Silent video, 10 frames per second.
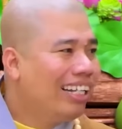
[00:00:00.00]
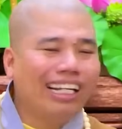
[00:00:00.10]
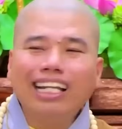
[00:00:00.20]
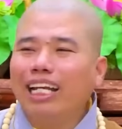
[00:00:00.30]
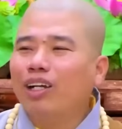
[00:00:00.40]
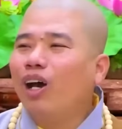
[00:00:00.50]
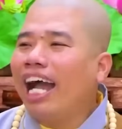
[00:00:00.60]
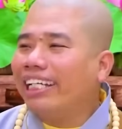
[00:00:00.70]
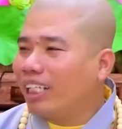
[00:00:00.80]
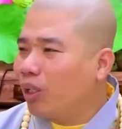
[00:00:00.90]
gia đình này có
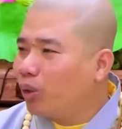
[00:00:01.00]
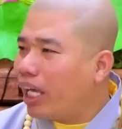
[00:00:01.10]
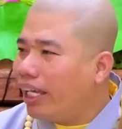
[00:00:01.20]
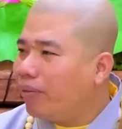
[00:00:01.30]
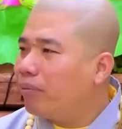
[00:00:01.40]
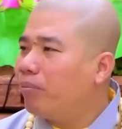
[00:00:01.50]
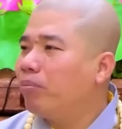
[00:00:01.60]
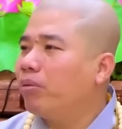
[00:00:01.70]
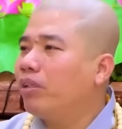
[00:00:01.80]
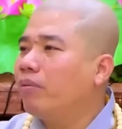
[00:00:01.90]
hai thằng cu tí.
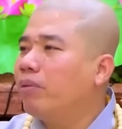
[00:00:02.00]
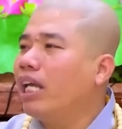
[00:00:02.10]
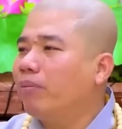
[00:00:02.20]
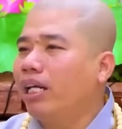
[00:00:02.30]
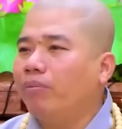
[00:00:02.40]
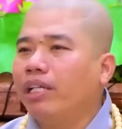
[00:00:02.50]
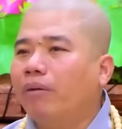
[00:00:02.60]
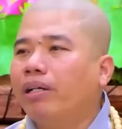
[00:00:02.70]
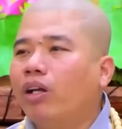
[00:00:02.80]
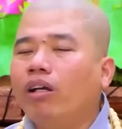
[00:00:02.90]
Bây giờ mình làm
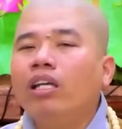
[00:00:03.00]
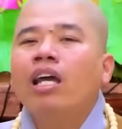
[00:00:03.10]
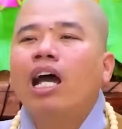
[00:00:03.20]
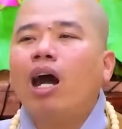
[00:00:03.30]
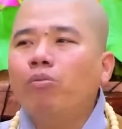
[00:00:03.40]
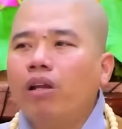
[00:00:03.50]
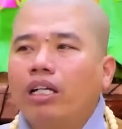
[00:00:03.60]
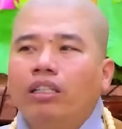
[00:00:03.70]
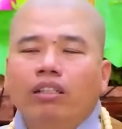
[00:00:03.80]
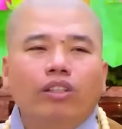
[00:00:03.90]
vợ mình nói ông là
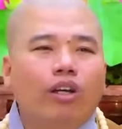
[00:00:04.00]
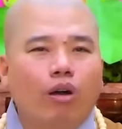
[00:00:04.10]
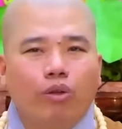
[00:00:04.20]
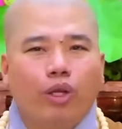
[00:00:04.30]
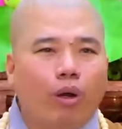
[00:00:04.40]
cái thứ vô